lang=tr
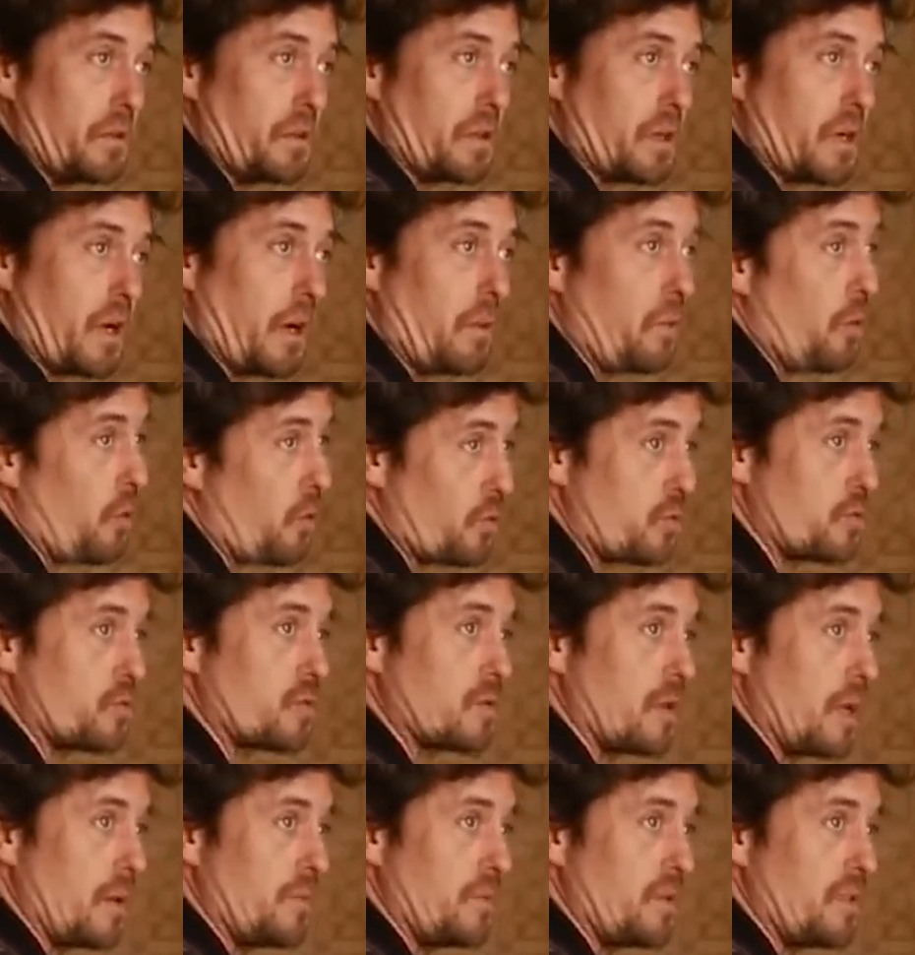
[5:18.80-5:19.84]
yıkama o
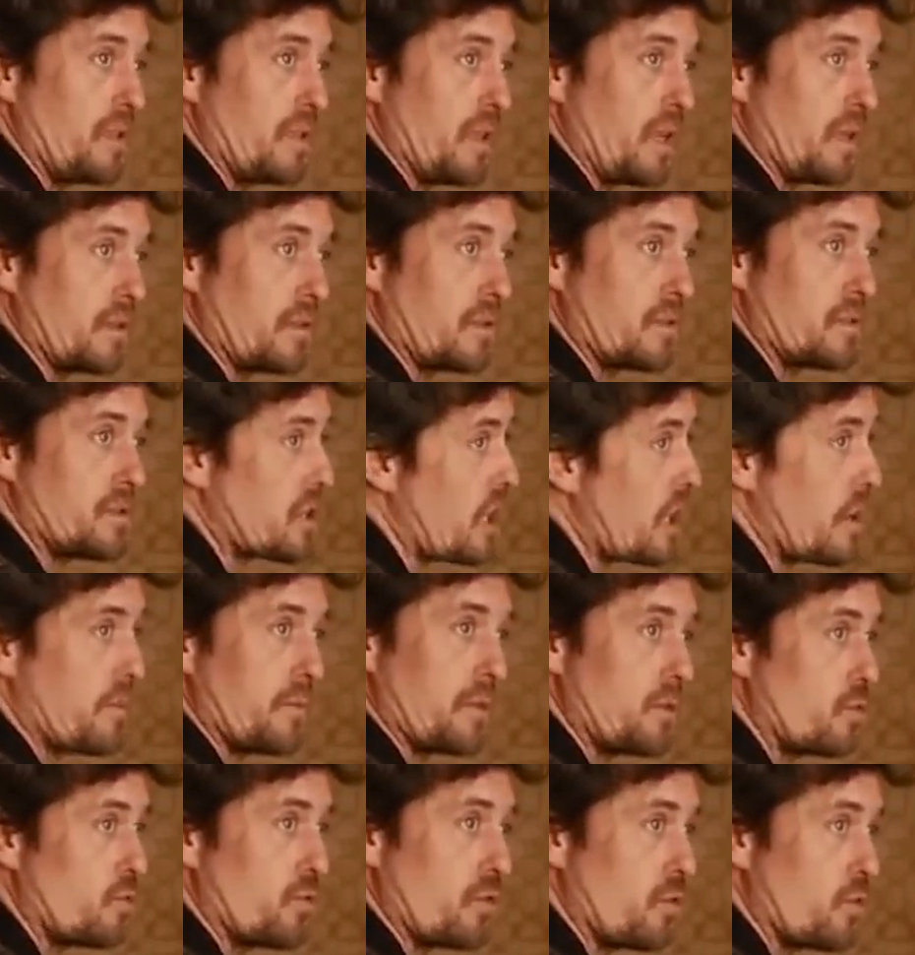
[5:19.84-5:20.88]
yüzden bir inandırıcı
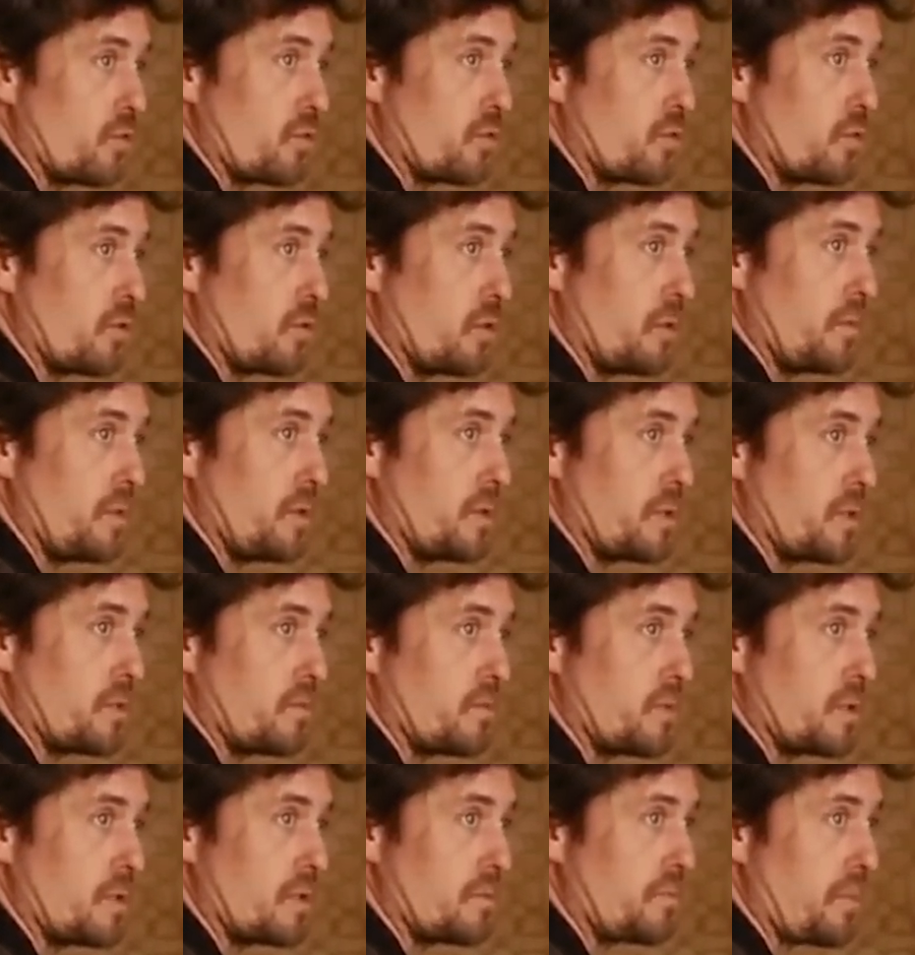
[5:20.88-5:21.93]
gelmedi. Doğru da olabilir
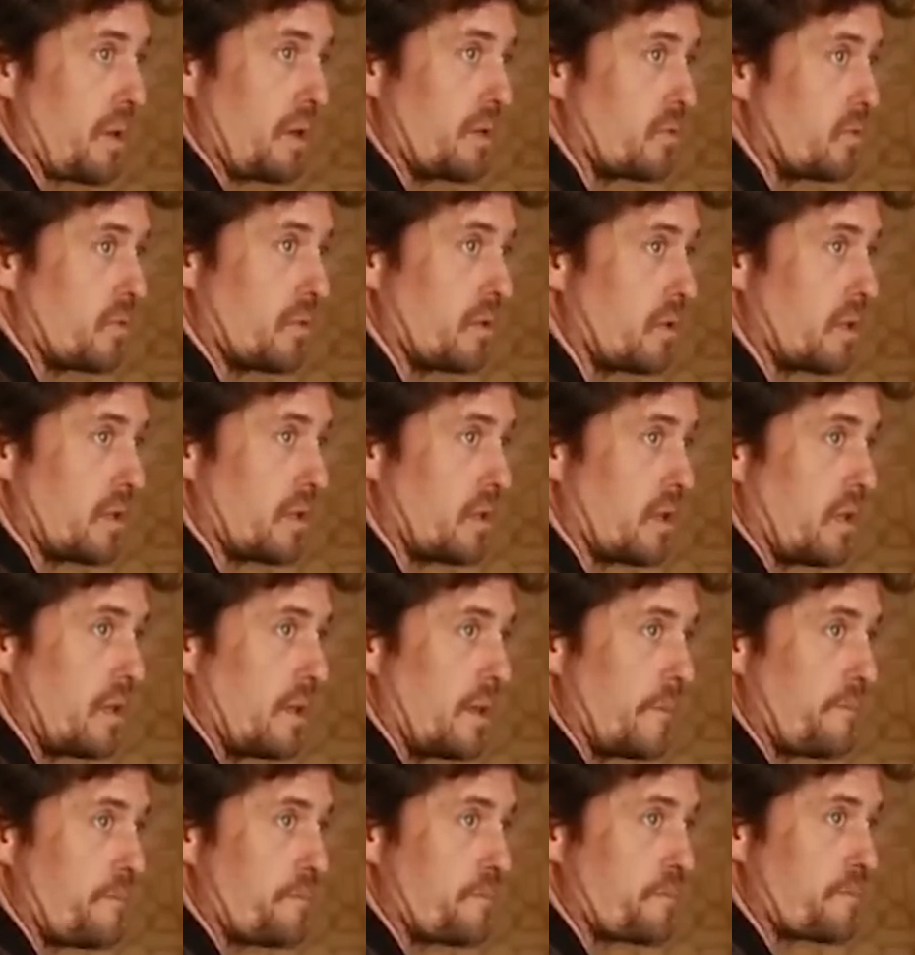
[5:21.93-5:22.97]
şimdi İspanyollara da
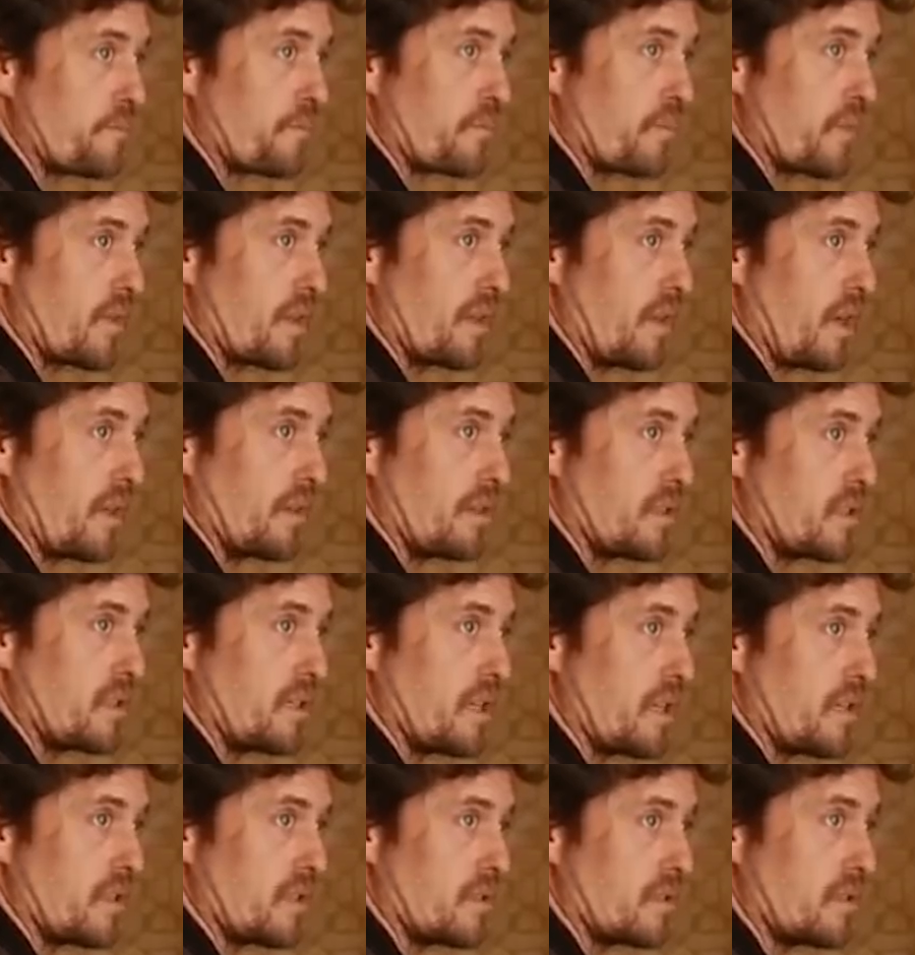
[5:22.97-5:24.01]

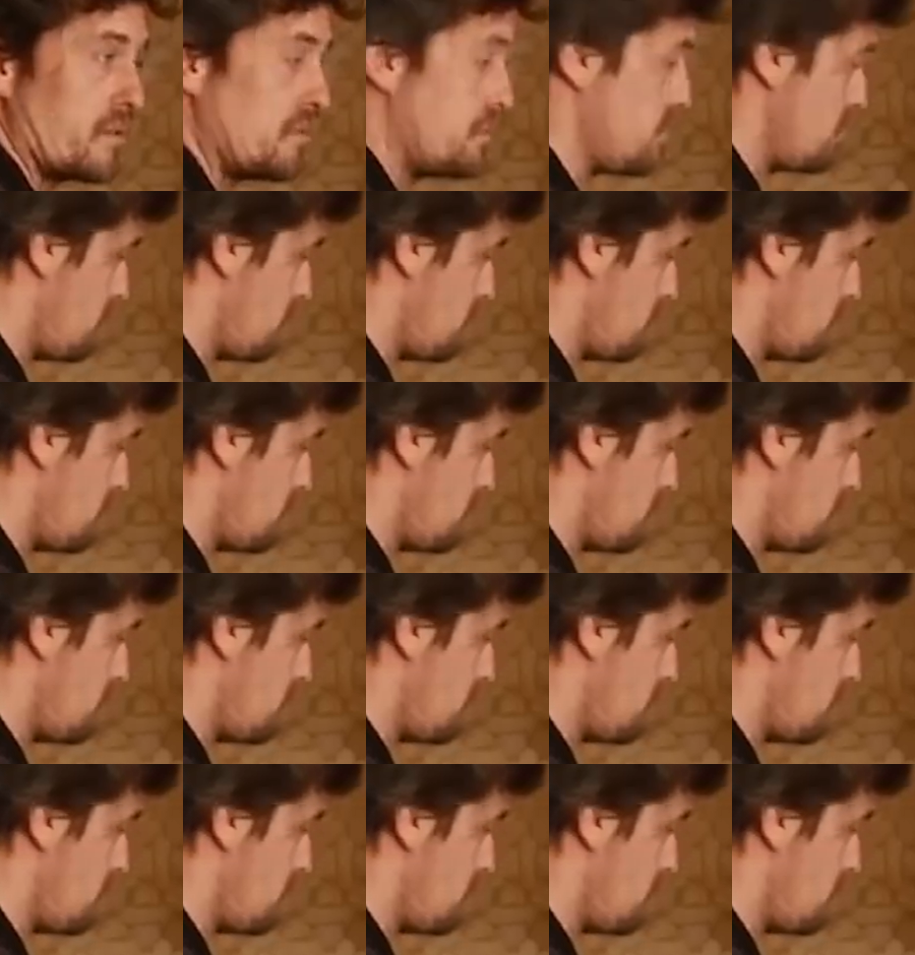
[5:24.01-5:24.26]
yanlış yaz,